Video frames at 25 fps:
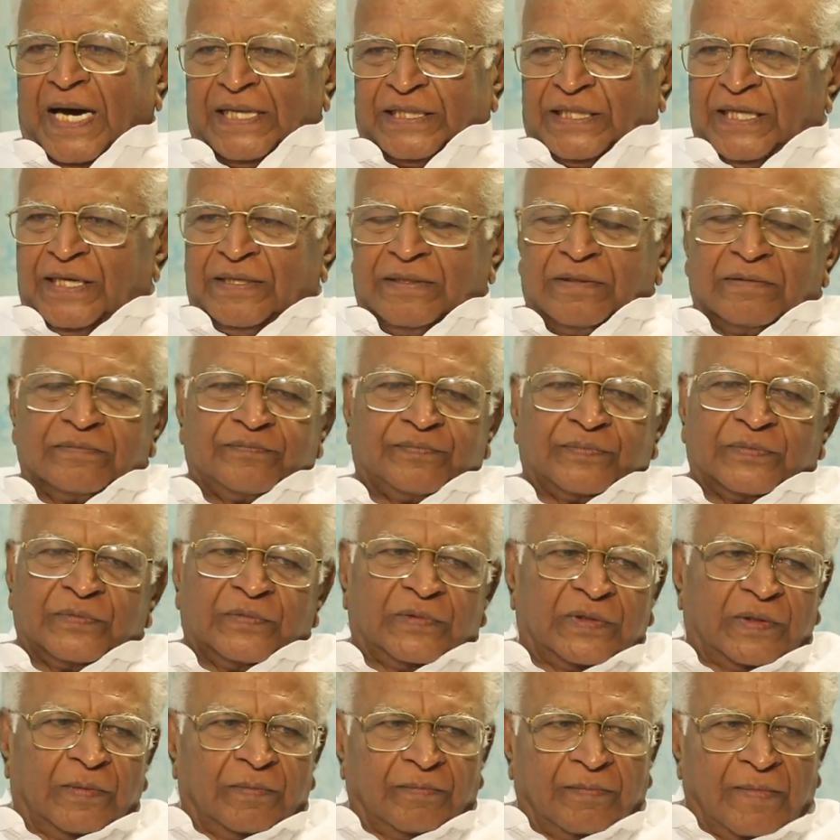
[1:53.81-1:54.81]
అతని
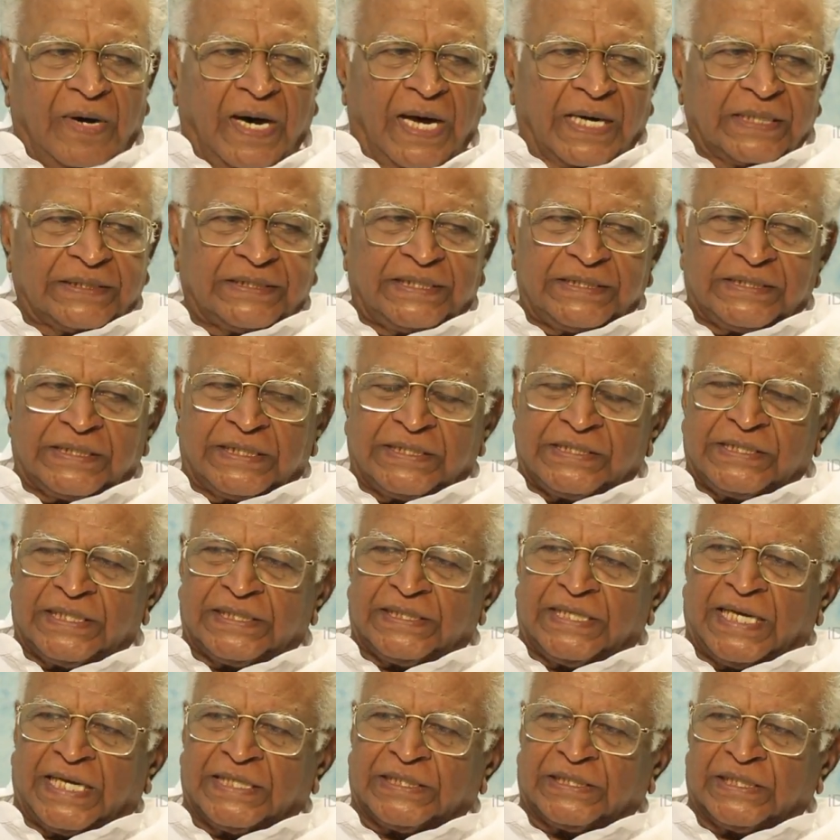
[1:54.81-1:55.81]
మార్క్సిస్ట్
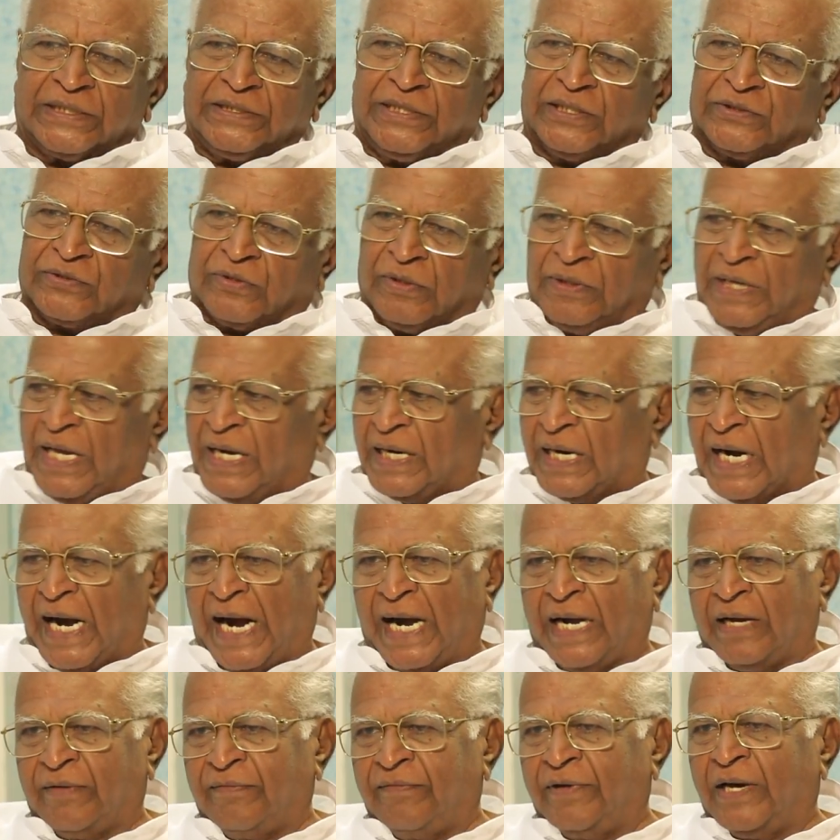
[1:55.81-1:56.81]
సిద్ధాంతం తీసుకుని నేను
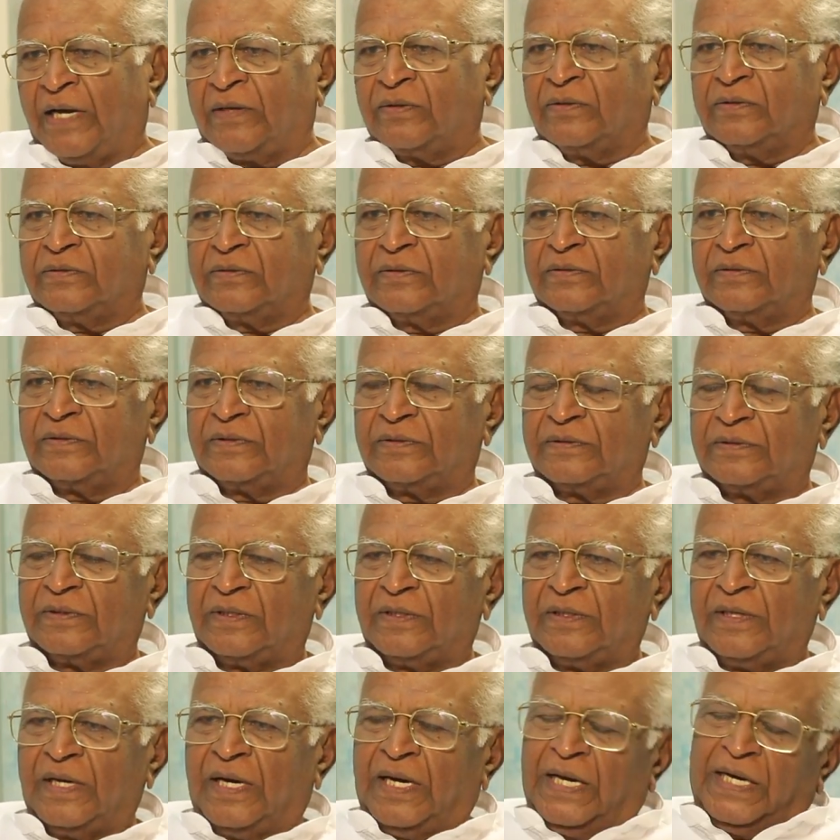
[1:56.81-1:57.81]
రాయడం వేరు
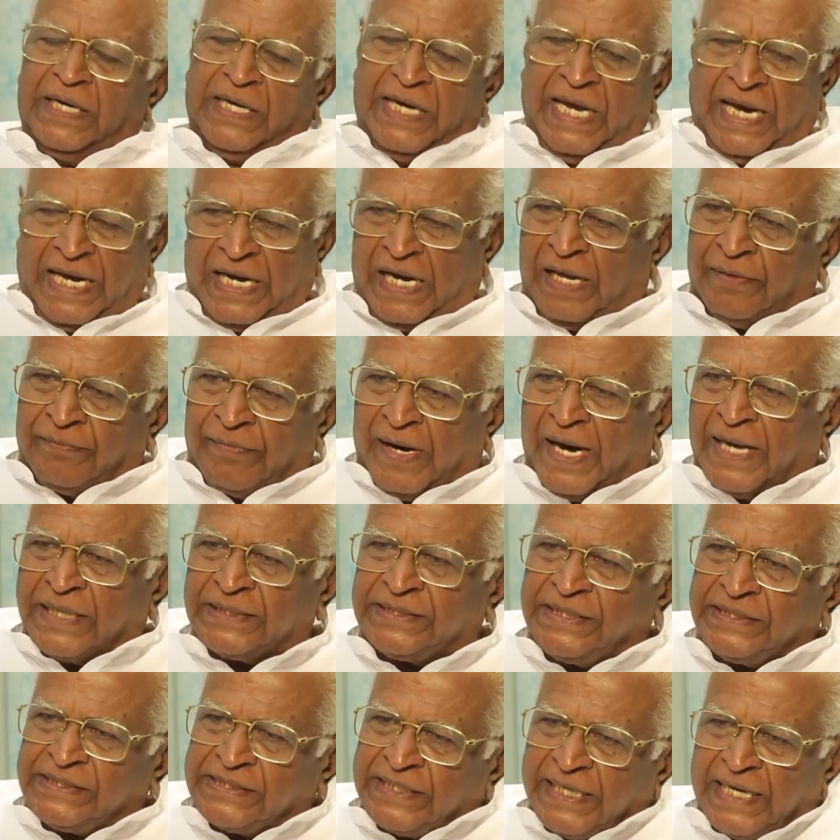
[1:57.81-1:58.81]
నేనే
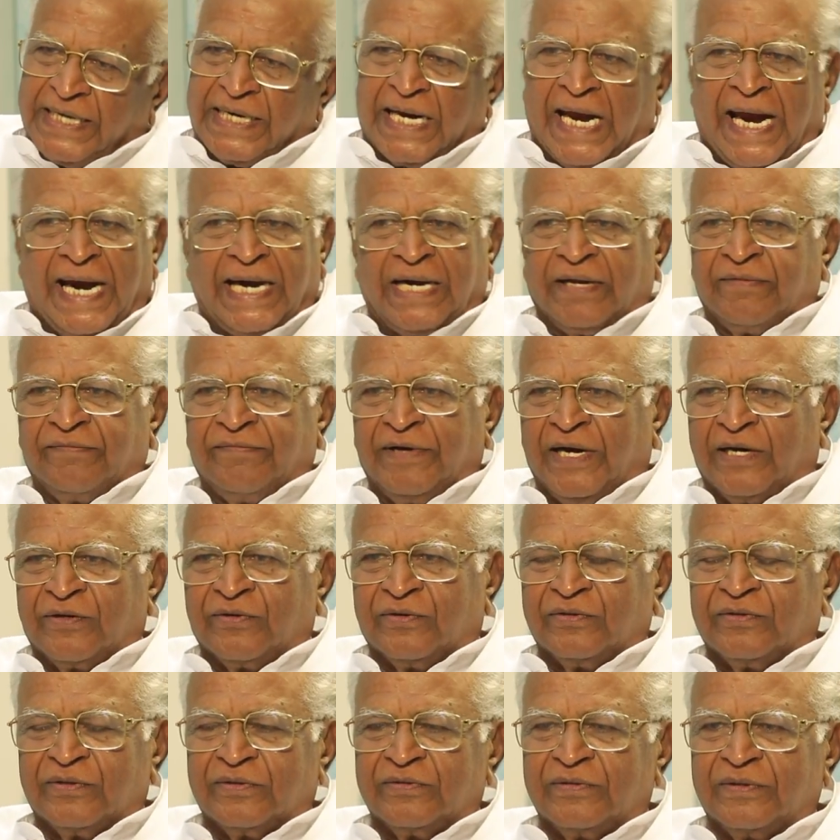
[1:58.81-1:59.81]
మార్క్సిస్ట్ అయి రాయడం
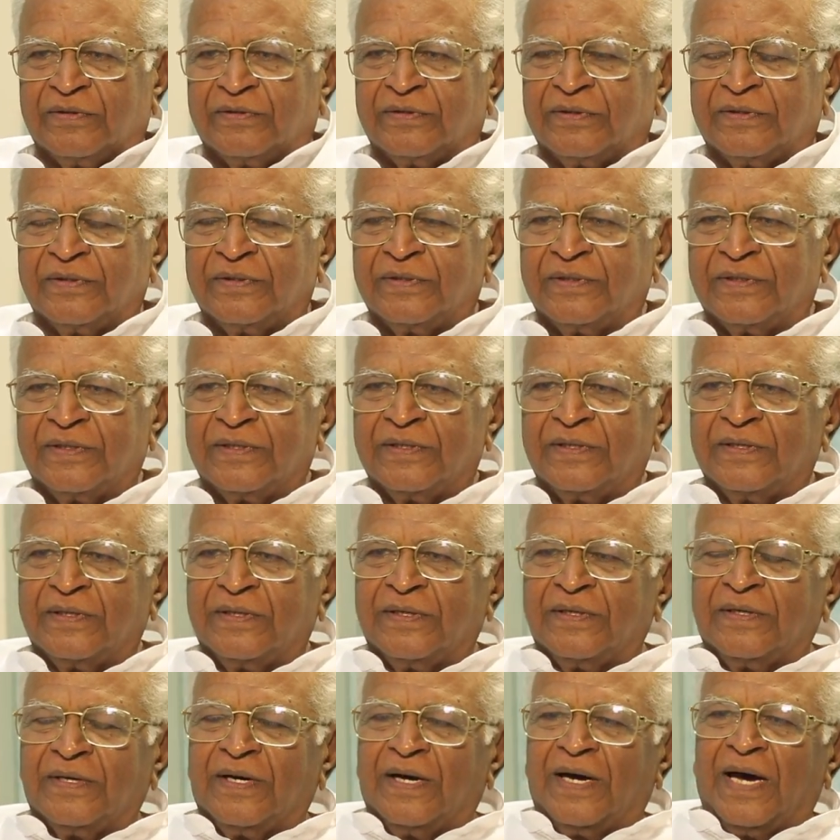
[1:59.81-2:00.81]
వేరు
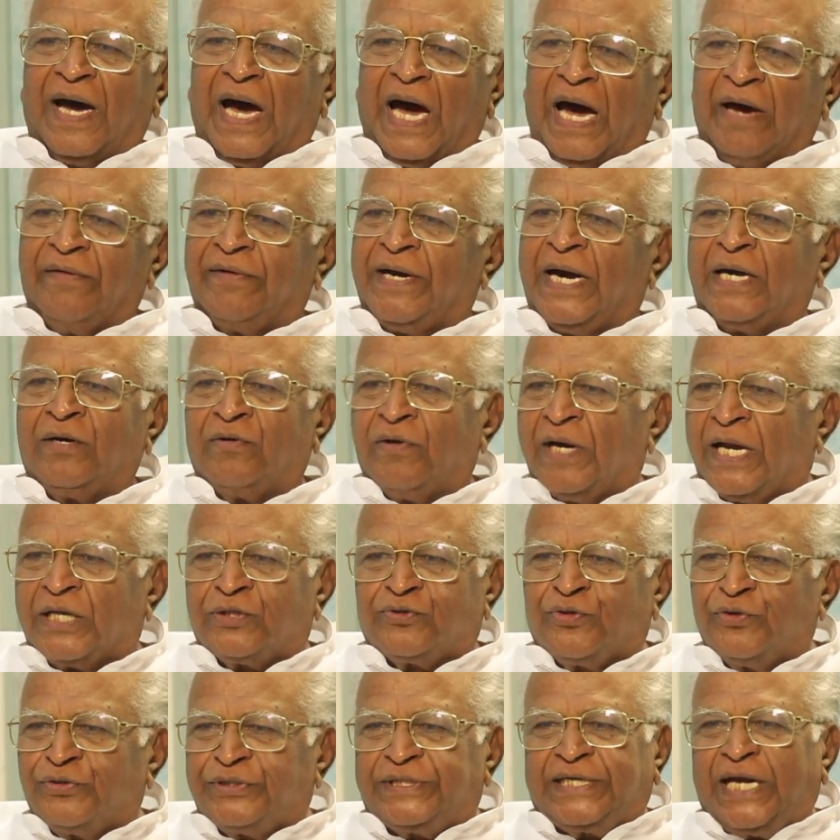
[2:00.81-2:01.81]
అవి రెండు
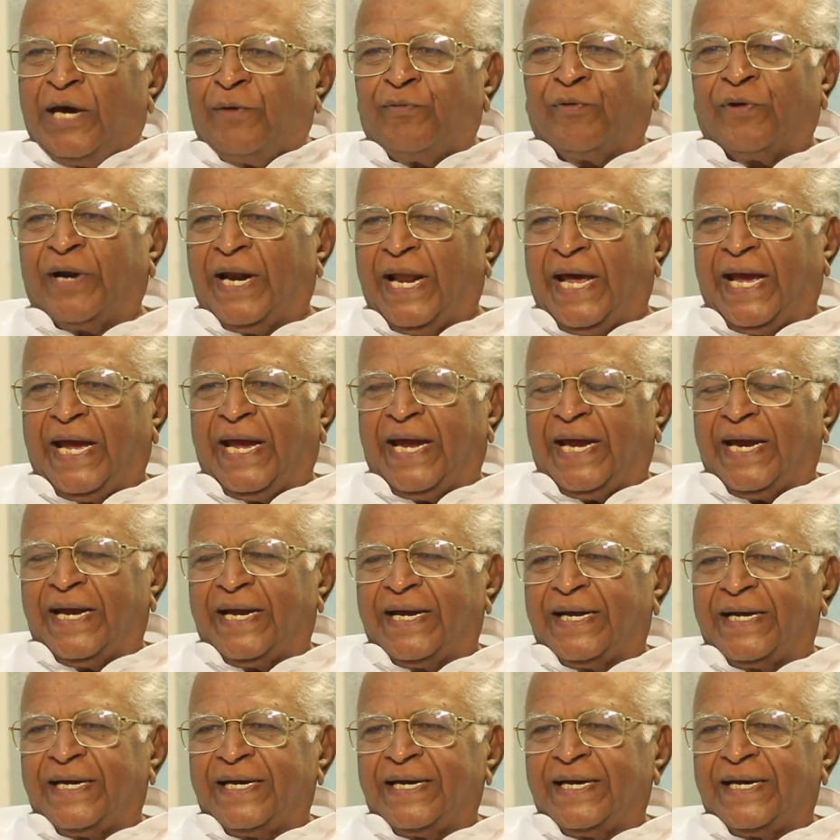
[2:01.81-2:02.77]
నా చుట్టే ఉన్నాయి